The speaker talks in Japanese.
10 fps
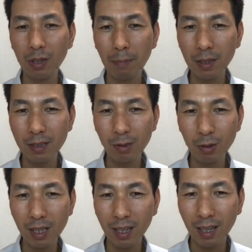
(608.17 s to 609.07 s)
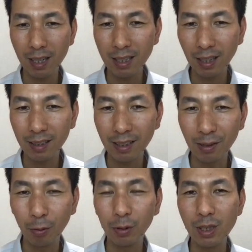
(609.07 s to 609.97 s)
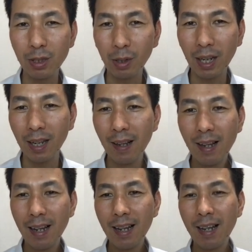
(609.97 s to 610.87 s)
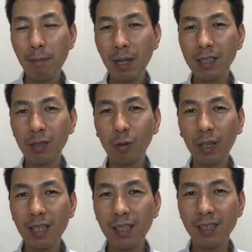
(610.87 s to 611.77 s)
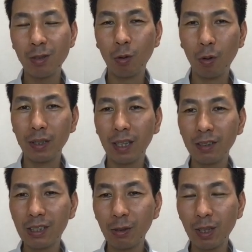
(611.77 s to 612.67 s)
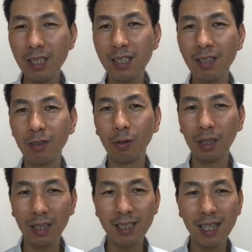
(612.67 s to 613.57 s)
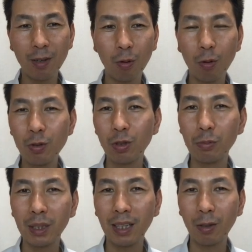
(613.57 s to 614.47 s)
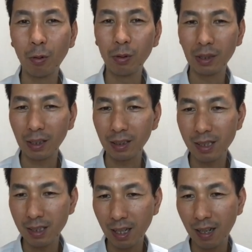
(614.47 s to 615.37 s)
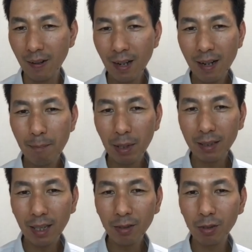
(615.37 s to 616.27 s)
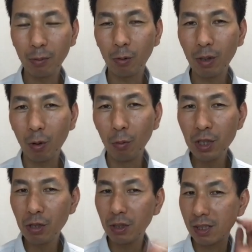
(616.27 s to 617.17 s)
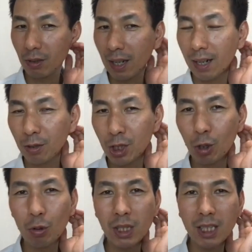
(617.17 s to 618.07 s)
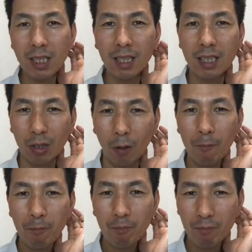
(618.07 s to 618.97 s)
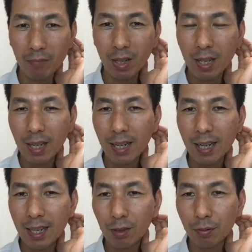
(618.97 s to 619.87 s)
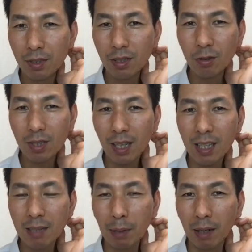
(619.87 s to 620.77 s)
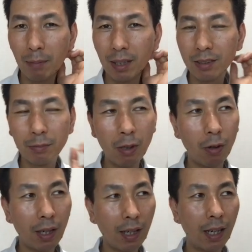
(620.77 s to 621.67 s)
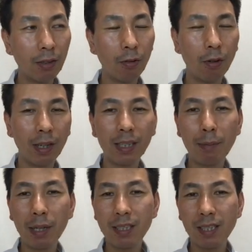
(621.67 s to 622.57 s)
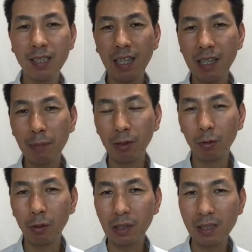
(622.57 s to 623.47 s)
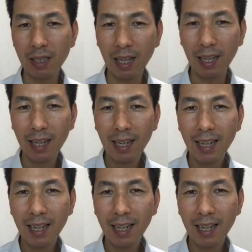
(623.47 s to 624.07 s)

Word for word: にベストセラーになっている本ですよね。自己啓発の本、やる気を出させるようなね、成功法則みたいな本なんですが、なんといってもこれは面白いんですよね。小説なんですよ。うん。普通のサラリーマン、夢を諦めがちなサラリーマンのところにですね、